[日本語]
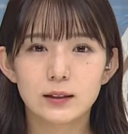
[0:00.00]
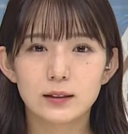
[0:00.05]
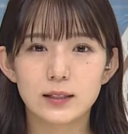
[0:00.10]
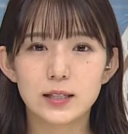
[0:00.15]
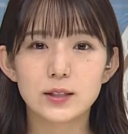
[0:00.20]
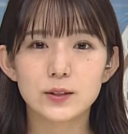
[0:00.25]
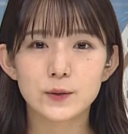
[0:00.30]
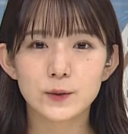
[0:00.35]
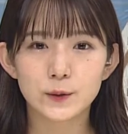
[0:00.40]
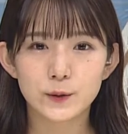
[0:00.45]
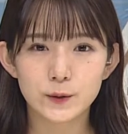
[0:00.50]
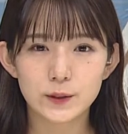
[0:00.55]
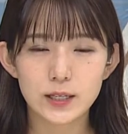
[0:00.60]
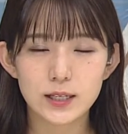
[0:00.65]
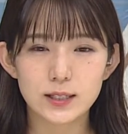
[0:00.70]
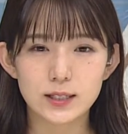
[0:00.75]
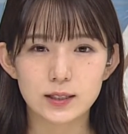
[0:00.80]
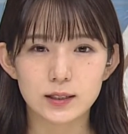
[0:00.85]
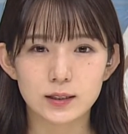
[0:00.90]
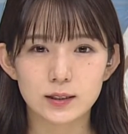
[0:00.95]
29
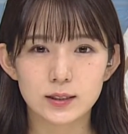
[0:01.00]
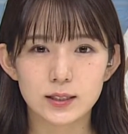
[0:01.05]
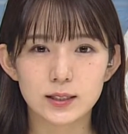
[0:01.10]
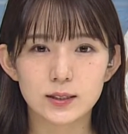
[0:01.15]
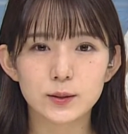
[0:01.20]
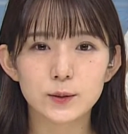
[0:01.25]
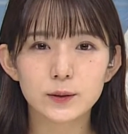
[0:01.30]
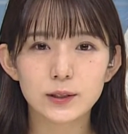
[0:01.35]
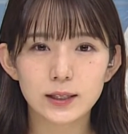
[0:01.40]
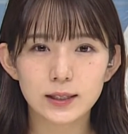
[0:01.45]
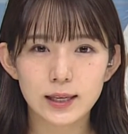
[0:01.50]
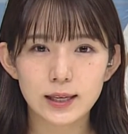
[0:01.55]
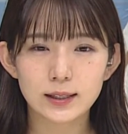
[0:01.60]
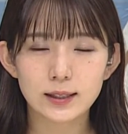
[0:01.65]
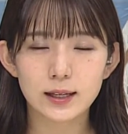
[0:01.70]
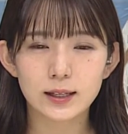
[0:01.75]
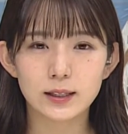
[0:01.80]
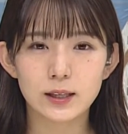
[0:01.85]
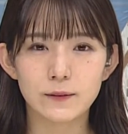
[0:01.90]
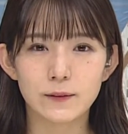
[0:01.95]
日、静岡
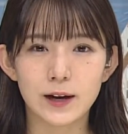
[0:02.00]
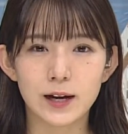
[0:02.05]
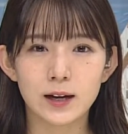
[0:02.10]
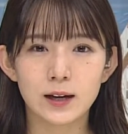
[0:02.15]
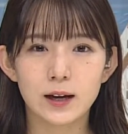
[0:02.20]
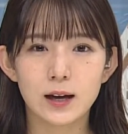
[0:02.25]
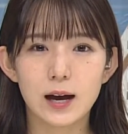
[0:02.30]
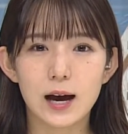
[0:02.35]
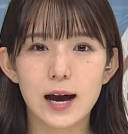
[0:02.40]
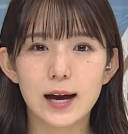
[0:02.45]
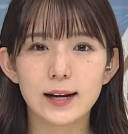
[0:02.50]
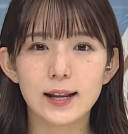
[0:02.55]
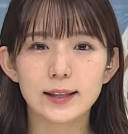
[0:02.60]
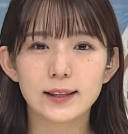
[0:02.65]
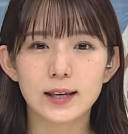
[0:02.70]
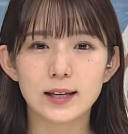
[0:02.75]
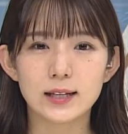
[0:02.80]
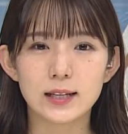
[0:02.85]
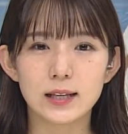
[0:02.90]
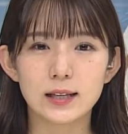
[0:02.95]
県内では新
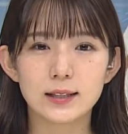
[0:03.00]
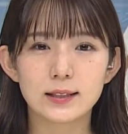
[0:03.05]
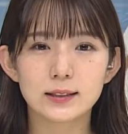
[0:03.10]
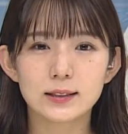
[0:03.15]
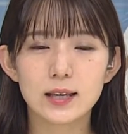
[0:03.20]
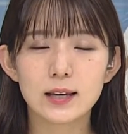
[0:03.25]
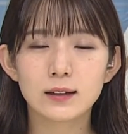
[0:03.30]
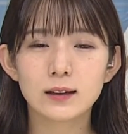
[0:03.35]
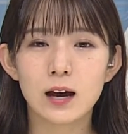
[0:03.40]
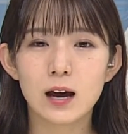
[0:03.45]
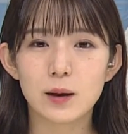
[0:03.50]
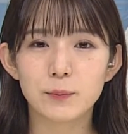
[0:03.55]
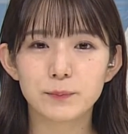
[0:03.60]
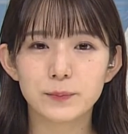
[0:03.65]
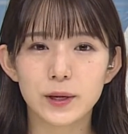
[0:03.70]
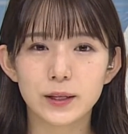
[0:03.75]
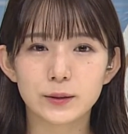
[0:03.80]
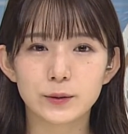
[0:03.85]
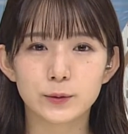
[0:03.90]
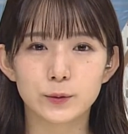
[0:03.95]
たに
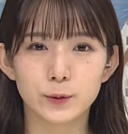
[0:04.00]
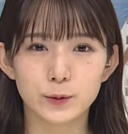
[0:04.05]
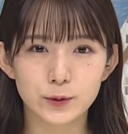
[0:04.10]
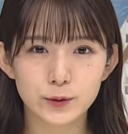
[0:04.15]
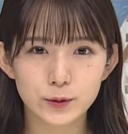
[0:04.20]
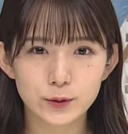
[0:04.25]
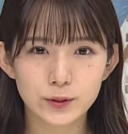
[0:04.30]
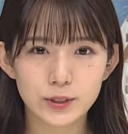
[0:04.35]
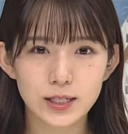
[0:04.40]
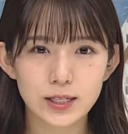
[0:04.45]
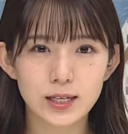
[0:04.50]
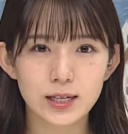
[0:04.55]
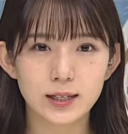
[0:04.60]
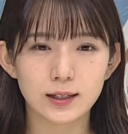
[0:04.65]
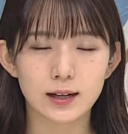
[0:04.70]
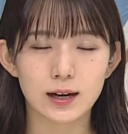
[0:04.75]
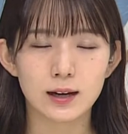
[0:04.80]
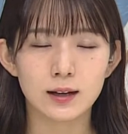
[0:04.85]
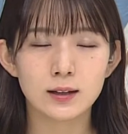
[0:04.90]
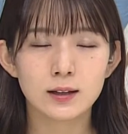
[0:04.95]
1852
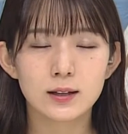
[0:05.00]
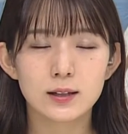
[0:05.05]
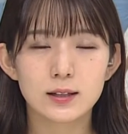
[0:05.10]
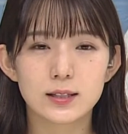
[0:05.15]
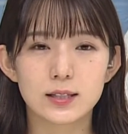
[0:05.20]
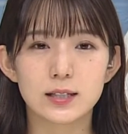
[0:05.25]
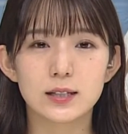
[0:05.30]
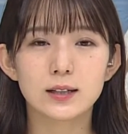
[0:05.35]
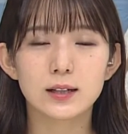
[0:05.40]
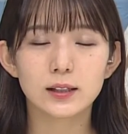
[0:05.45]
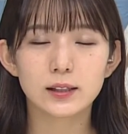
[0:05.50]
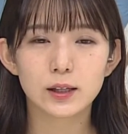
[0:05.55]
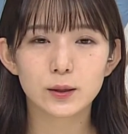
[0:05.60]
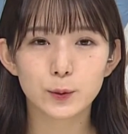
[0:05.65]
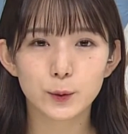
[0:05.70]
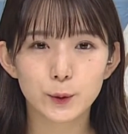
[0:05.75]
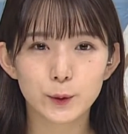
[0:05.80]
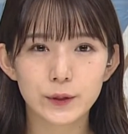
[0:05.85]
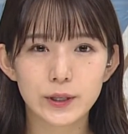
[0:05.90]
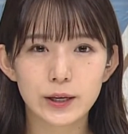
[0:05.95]
人が新型
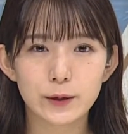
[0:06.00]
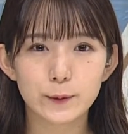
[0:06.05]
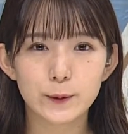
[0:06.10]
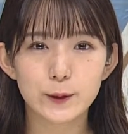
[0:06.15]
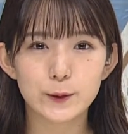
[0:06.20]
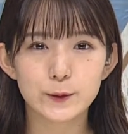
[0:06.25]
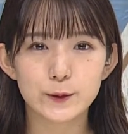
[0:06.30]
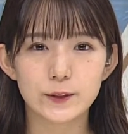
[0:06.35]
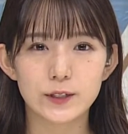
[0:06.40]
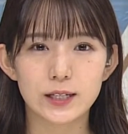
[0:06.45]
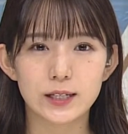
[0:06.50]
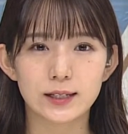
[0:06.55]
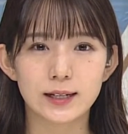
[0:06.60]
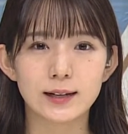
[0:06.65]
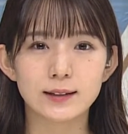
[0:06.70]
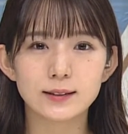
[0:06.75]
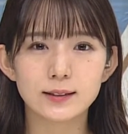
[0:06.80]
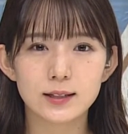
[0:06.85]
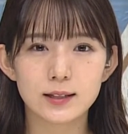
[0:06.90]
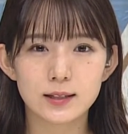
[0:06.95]
コロナウイルスに
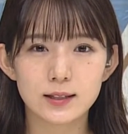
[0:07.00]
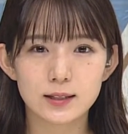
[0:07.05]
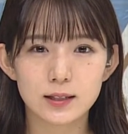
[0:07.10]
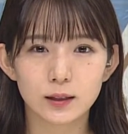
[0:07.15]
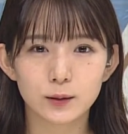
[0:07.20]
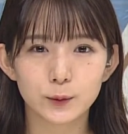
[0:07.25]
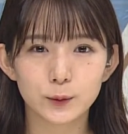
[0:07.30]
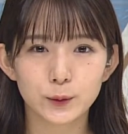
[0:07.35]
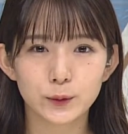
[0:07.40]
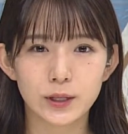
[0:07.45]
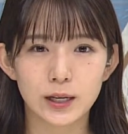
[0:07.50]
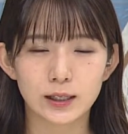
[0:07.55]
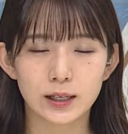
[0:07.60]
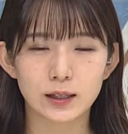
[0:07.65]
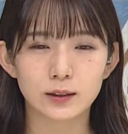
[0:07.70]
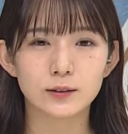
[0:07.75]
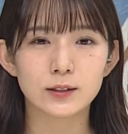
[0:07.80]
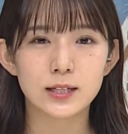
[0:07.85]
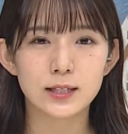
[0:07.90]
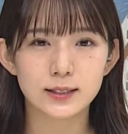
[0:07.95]
感染したことが
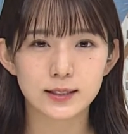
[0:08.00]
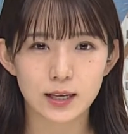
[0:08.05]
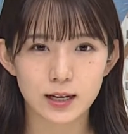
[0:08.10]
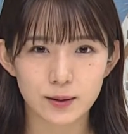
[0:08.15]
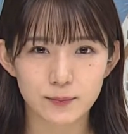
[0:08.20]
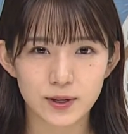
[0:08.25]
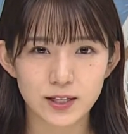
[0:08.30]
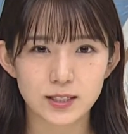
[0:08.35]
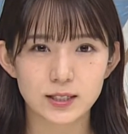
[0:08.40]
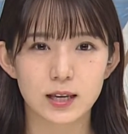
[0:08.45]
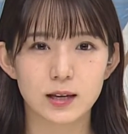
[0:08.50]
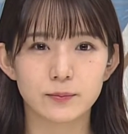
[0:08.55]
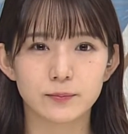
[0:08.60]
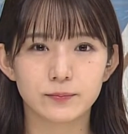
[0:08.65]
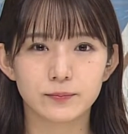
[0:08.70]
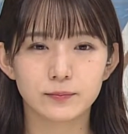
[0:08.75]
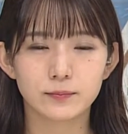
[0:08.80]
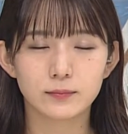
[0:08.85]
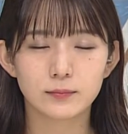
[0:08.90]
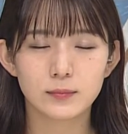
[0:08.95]
確認されました
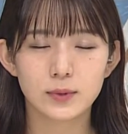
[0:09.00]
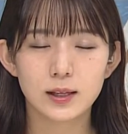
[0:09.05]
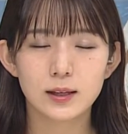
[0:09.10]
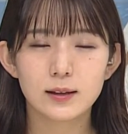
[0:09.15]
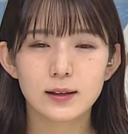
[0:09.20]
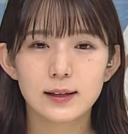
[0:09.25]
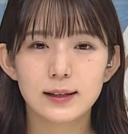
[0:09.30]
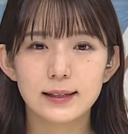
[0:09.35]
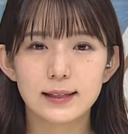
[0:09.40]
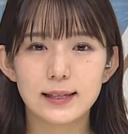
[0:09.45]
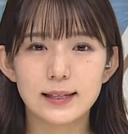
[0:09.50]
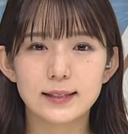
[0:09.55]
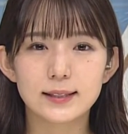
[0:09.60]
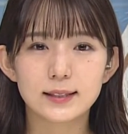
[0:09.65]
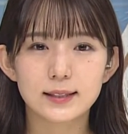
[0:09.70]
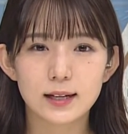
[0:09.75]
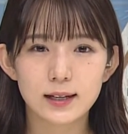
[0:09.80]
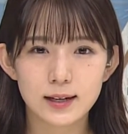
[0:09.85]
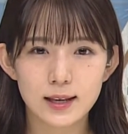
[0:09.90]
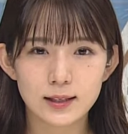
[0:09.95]

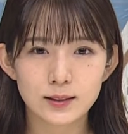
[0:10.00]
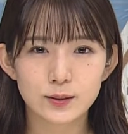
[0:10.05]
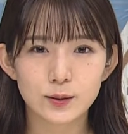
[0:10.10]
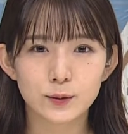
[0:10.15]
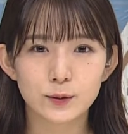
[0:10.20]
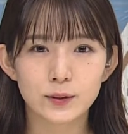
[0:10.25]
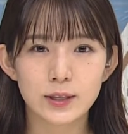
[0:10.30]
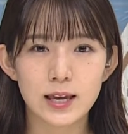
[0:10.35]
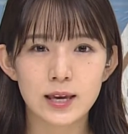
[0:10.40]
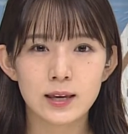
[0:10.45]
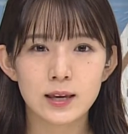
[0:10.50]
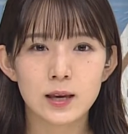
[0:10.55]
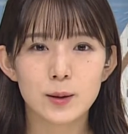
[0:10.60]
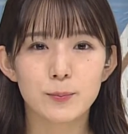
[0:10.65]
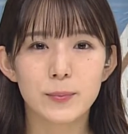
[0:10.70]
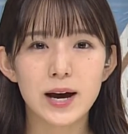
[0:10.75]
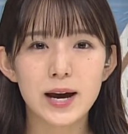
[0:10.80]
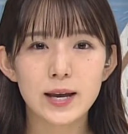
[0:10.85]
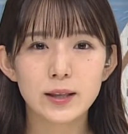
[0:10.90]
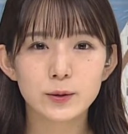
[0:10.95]
5日連続で
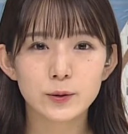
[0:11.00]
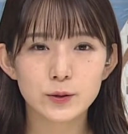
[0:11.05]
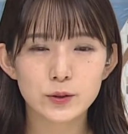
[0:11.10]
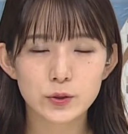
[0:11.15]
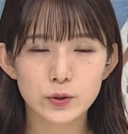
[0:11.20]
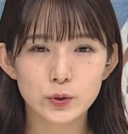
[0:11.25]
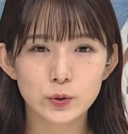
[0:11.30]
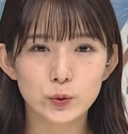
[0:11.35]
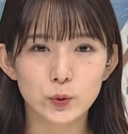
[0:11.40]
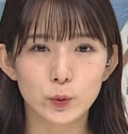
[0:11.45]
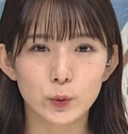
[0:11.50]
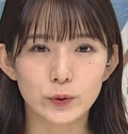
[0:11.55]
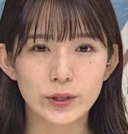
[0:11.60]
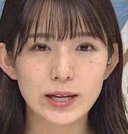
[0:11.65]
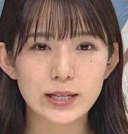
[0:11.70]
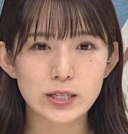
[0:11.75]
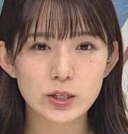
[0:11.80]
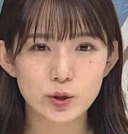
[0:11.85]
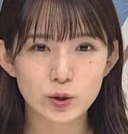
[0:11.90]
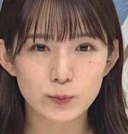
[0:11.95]
前の週の
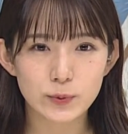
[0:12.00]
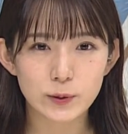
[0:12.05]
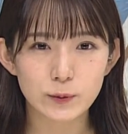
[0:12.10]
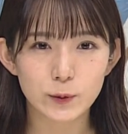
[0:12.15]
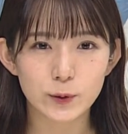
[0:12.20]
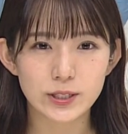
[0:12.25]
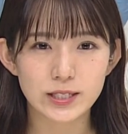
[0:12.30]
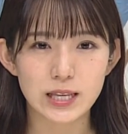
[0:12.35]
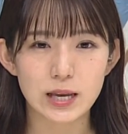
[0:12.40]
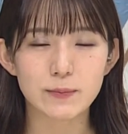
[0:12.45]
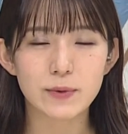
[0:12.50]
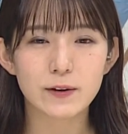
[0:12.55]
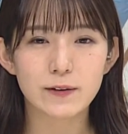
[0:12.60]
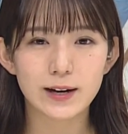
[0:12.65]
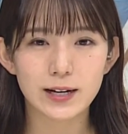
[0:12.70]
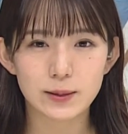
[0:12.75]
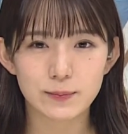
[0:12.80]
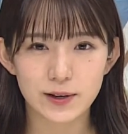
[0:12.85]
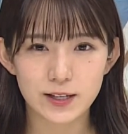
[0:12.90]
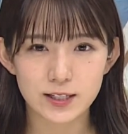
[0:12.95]
同じ曜日を下
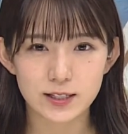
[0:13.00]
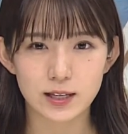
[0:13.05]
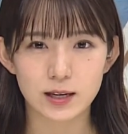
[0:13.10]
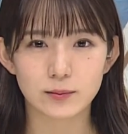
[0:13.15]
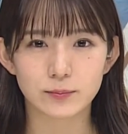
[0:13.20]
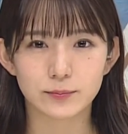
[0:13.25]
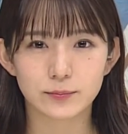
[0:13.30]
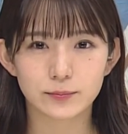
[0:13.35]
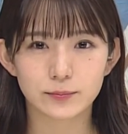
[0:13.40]
回りました